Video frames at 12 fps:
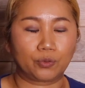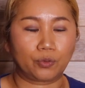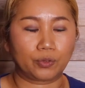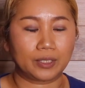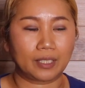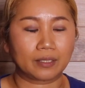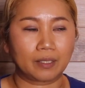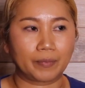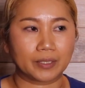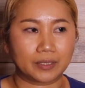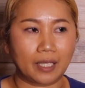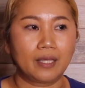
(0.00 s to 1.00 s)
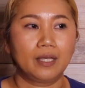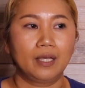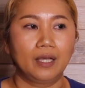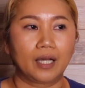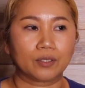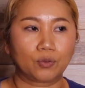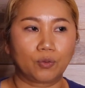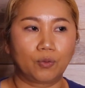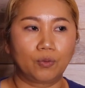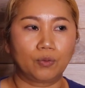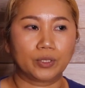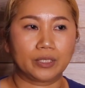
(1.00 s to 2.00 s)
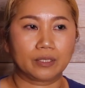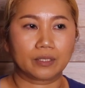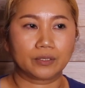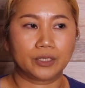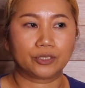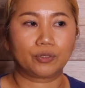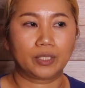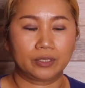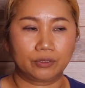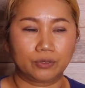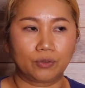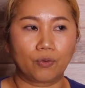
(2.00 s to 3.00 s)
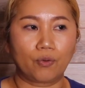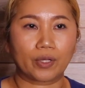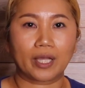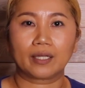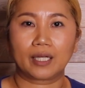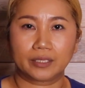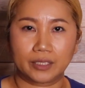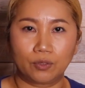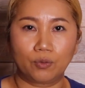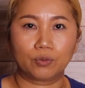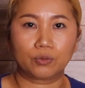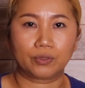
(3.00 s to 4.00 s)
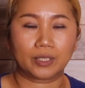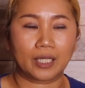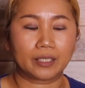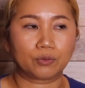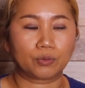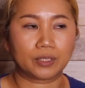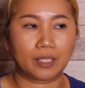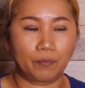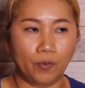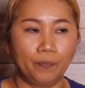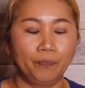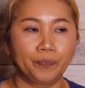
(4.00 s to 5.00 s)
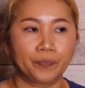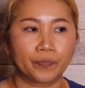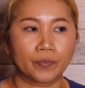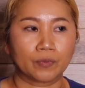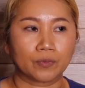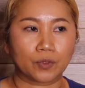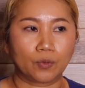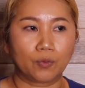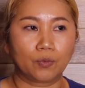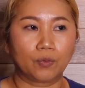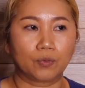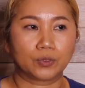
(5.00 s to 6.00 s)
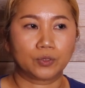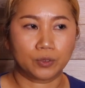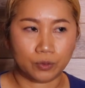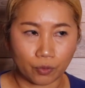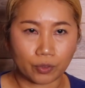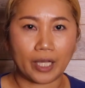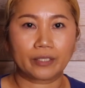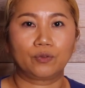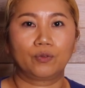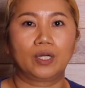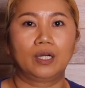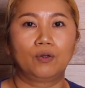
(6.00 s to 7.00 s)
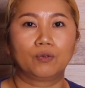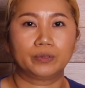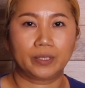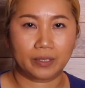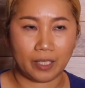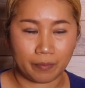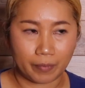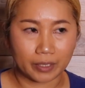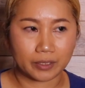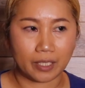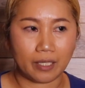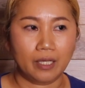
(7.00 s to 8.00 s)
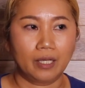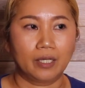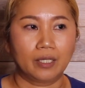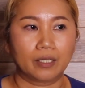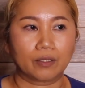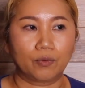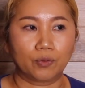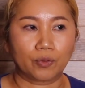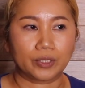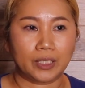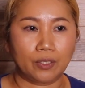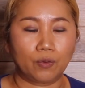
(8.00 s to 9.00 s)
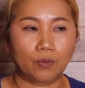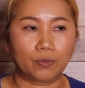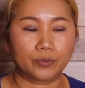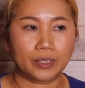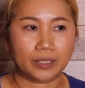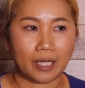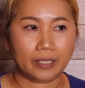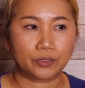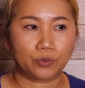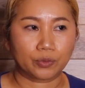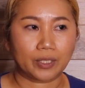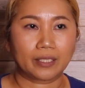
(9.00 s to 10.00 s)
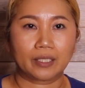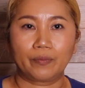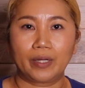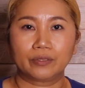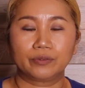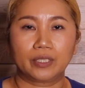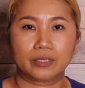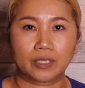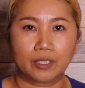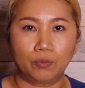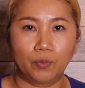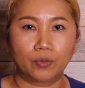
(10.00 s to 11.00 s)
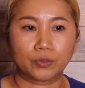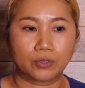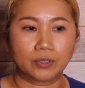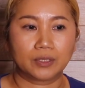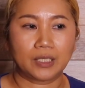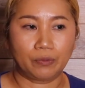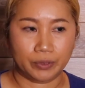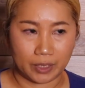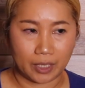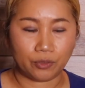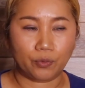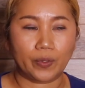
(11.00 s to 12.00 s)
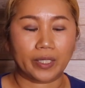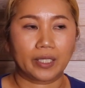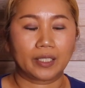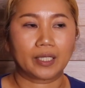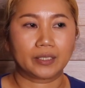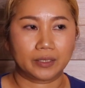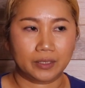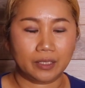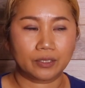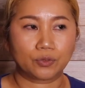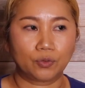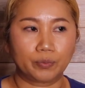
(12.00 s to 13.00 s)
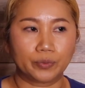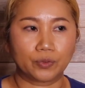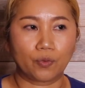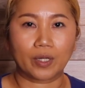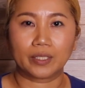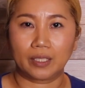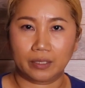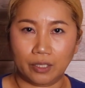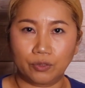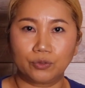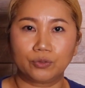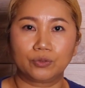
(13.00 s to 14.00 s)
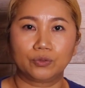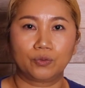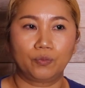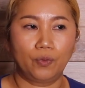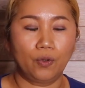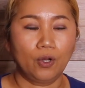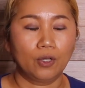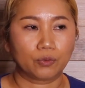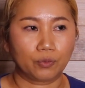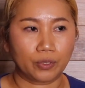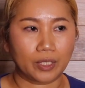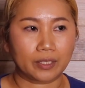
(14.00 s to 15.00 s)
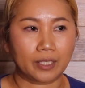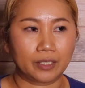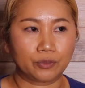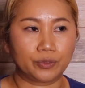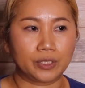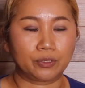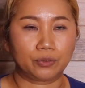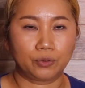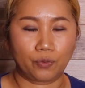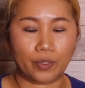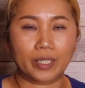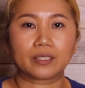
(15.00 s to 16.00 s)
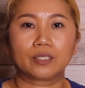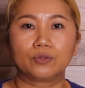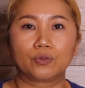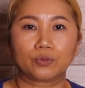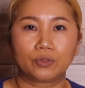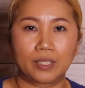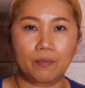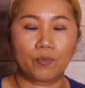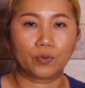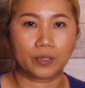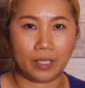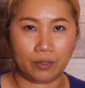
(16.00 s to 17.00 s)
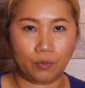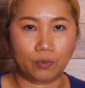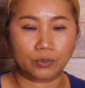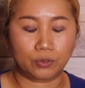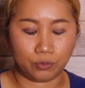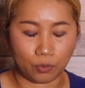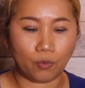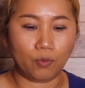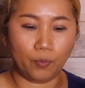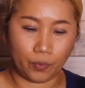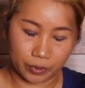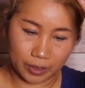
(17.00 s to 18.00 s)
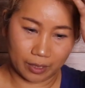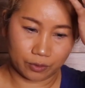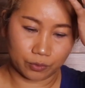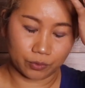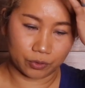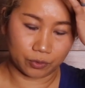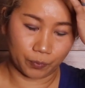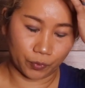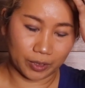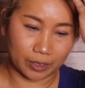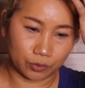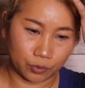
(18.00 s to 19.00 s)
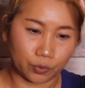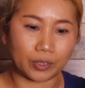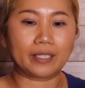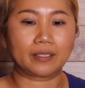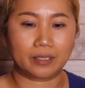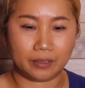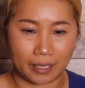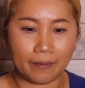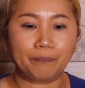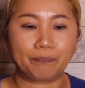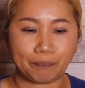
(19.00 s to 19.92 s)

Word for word: 況になってましてあとインシュランスの保険会社の方とのやり取りでもうんと、ずっと対応が遅れていましてこの家を売りたい状態ではあるんですけども直さないといけないしその分のお金っていうのをどうやってやりくりするのかっていうことで問題をずっと思っている思っている状態ですね。